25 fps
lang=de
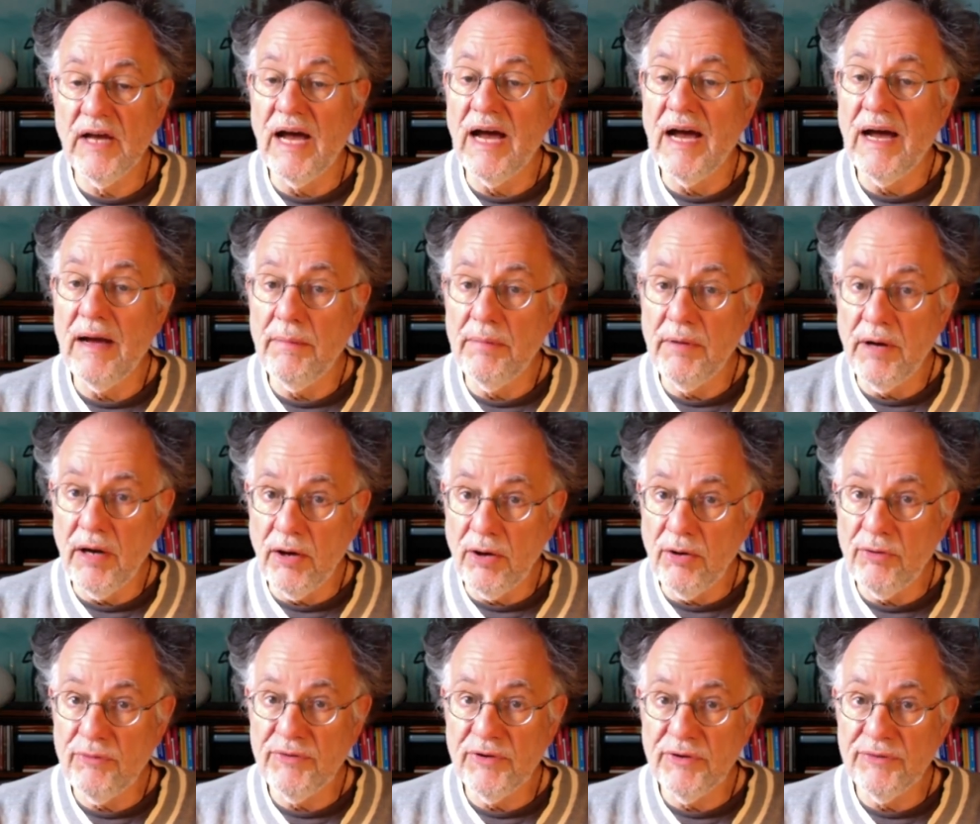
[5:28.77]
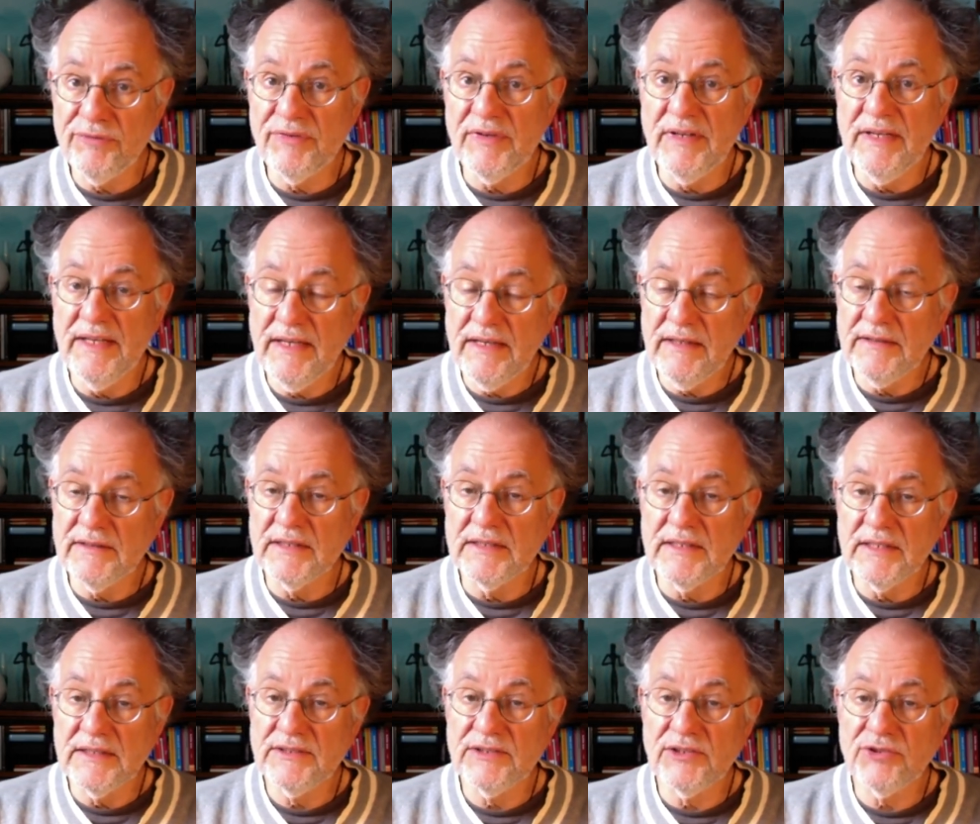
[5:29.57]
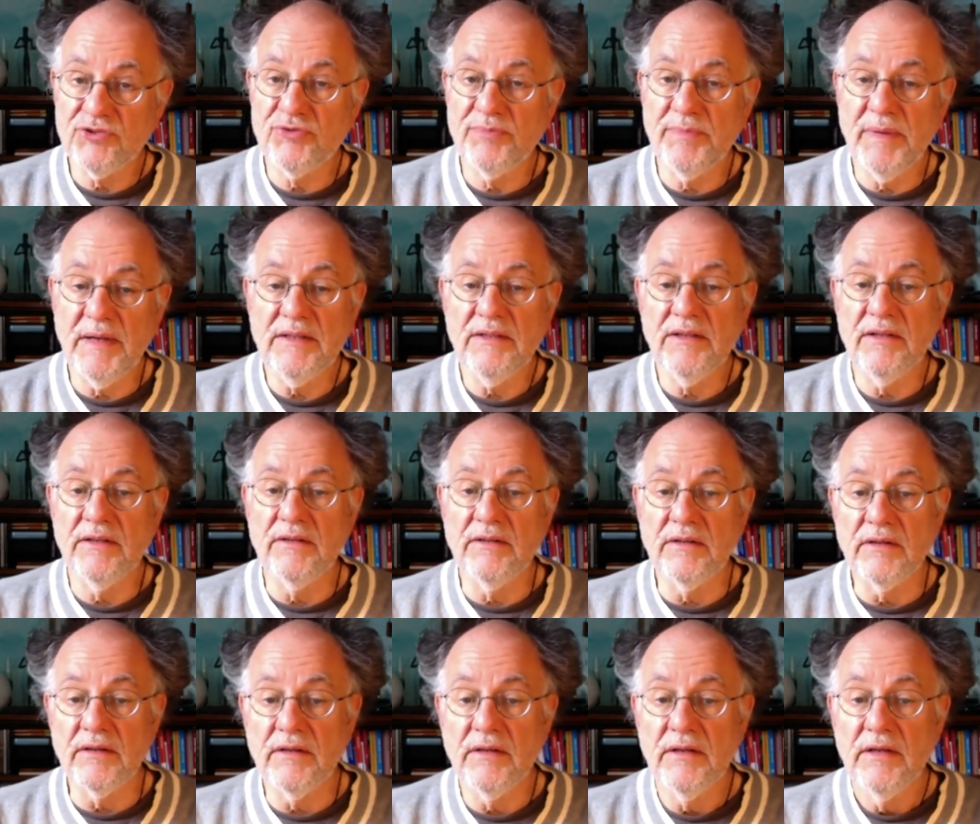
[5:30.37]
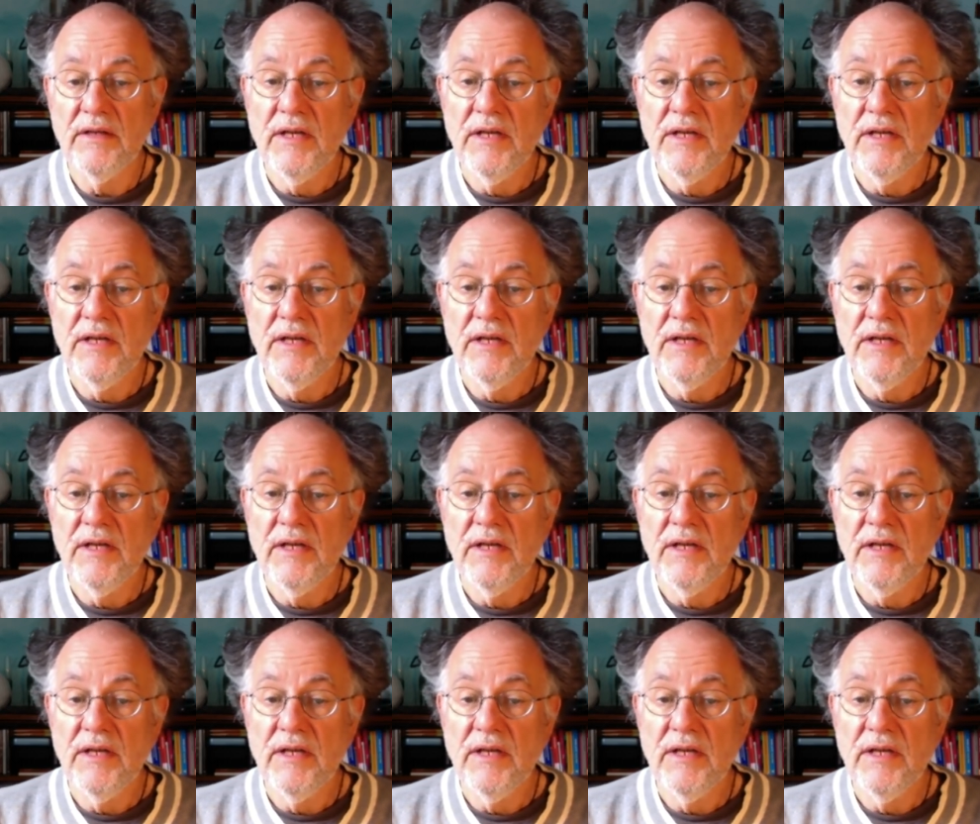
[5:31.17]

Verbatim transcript: aber auch für Pflegende, das ist das Spannende,